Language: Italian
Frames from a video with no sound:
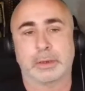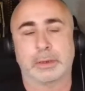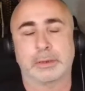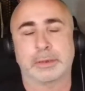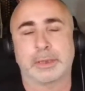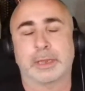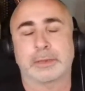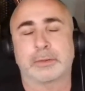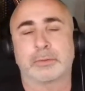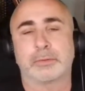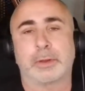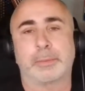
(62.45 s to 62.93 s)

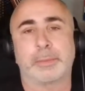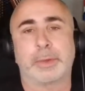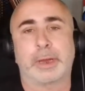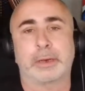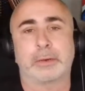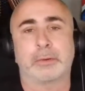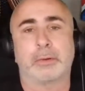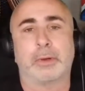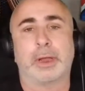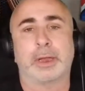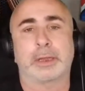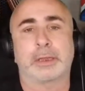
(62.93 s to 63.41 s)
date una
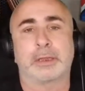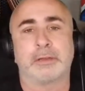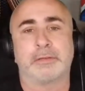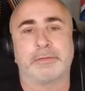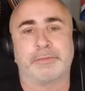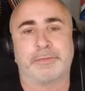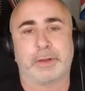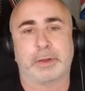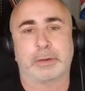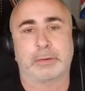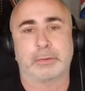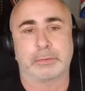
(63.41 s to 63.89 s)
mano a chi
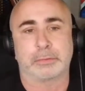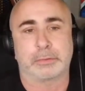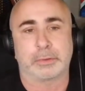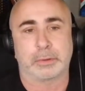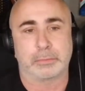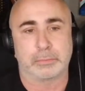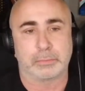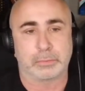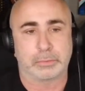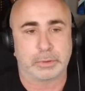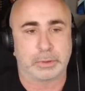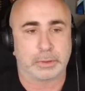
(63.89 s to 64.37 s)
fa
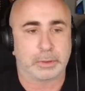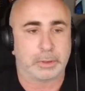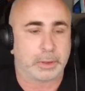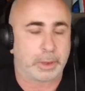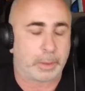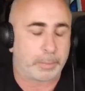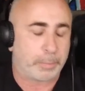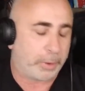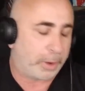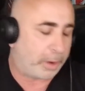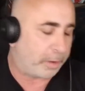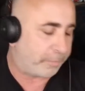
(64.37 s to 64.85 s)
contenuti, che
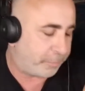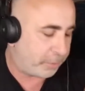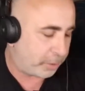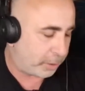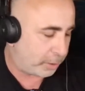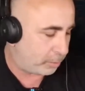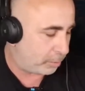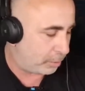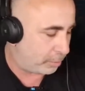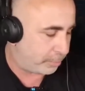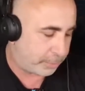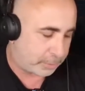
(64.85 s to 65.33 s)
poi alla fine
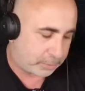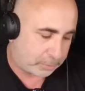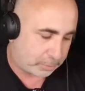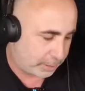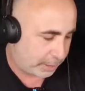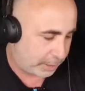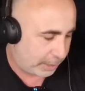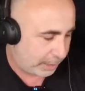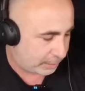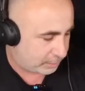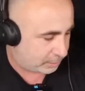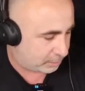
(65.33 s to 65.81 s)
io li metto
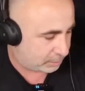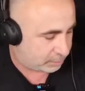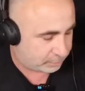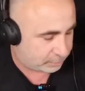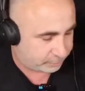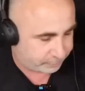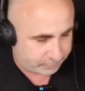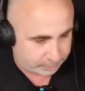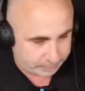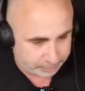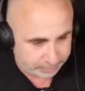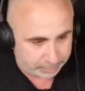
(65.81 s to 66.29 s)
gratis,
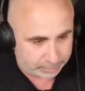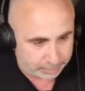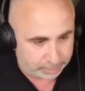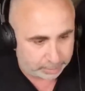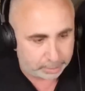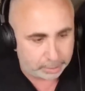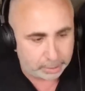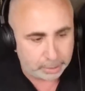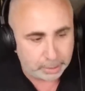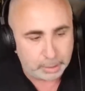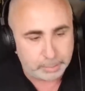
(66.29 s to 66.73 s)
va bene,